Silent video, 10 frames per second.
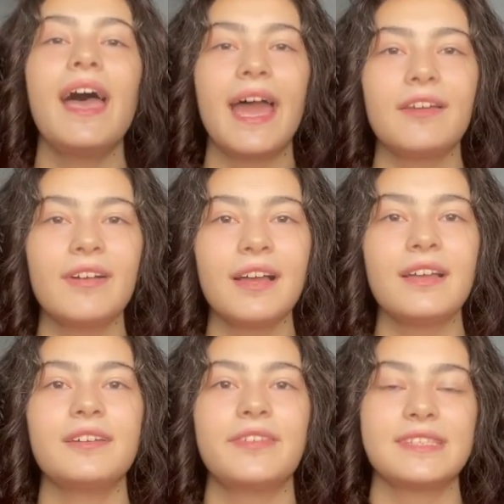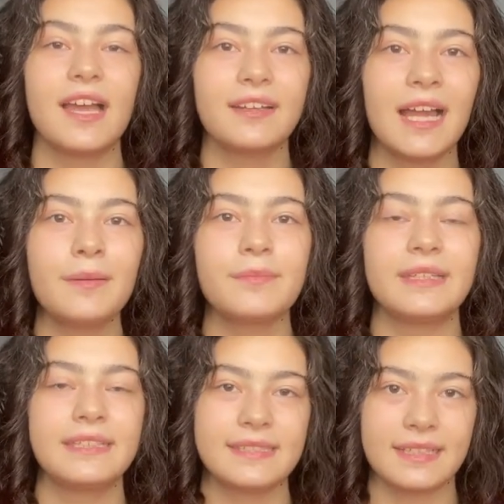Erva ve Sahra
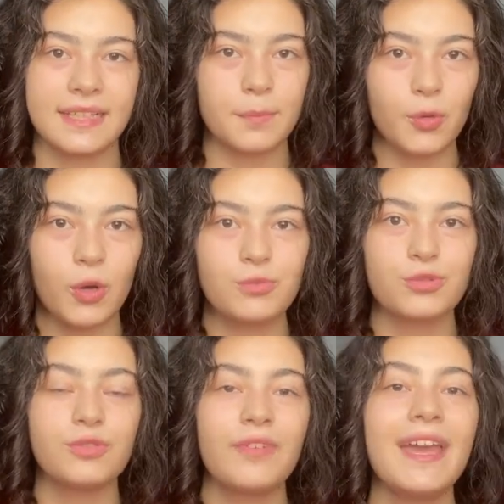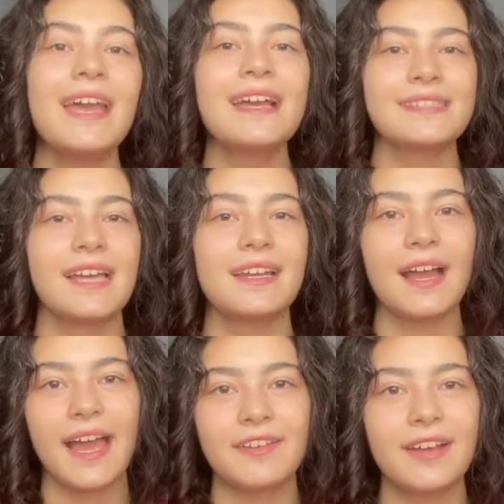ikisi kapı komşusu ve
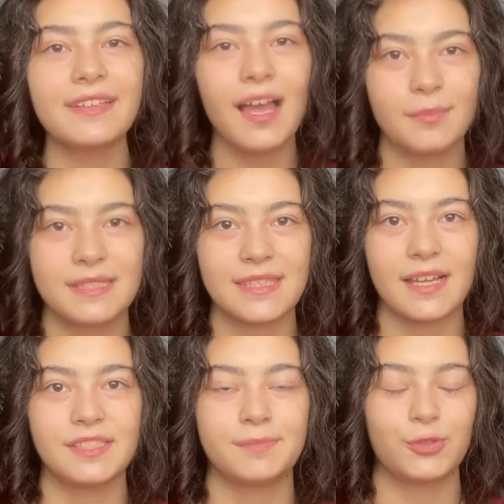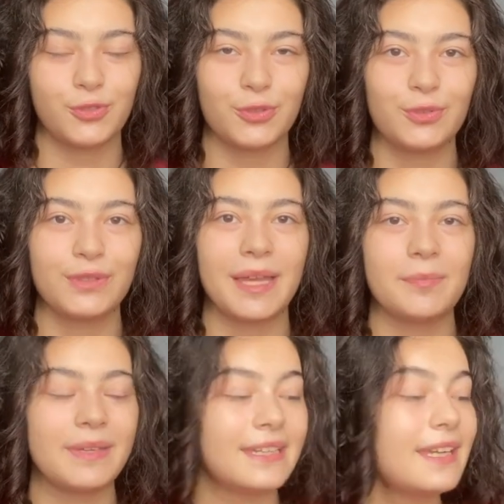Sahra Erva'nın abisini aşık
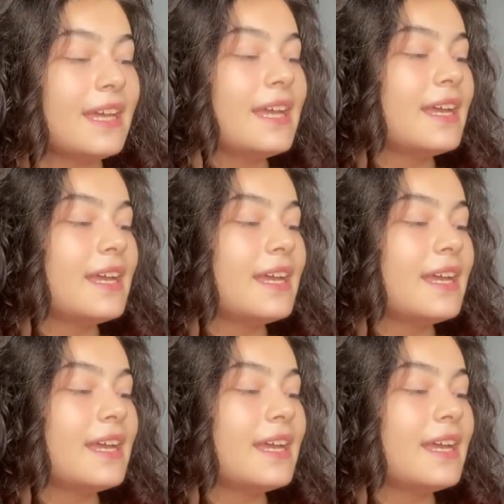küçüklüğünden beri.